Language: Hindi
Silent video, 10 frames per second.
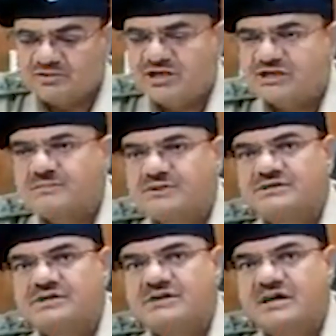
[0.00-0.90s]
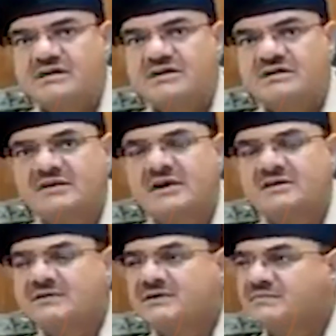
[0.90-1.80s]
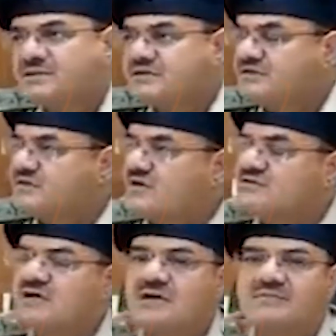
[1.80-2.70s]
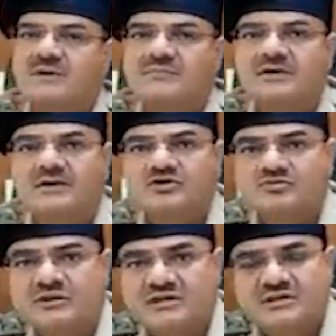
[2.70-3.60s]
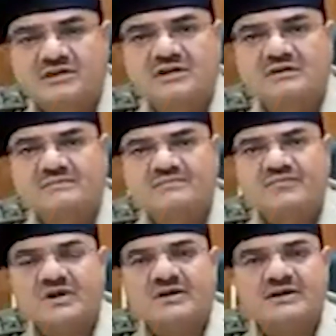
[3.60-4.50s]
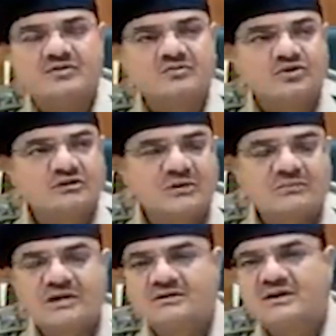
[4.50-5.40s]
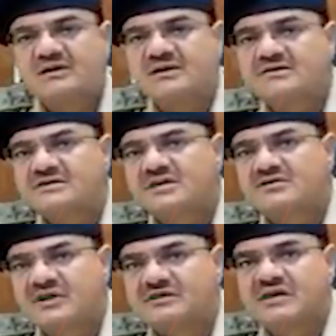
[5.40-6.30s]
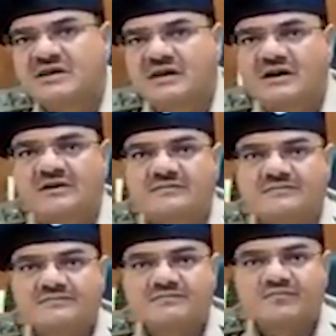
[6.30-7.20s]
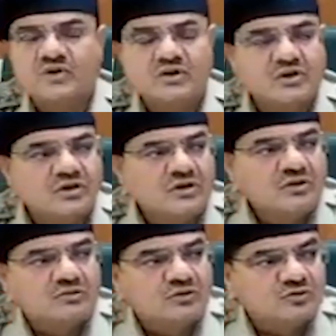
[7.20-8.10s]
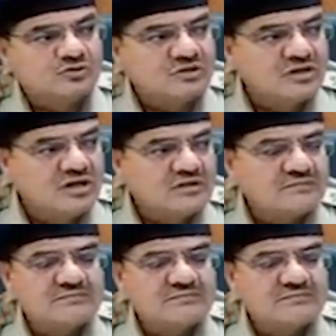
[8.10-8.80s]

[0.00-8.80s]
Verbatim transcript: तो शेष पच्चीस हज़ार के लिए ये कहा भी ये पच्चीस हज़ार आप हमें कल सुबह दे देना नहीं तो मुकदमा बलात्कार का दर्ज करवाया जाएगा तो सूचना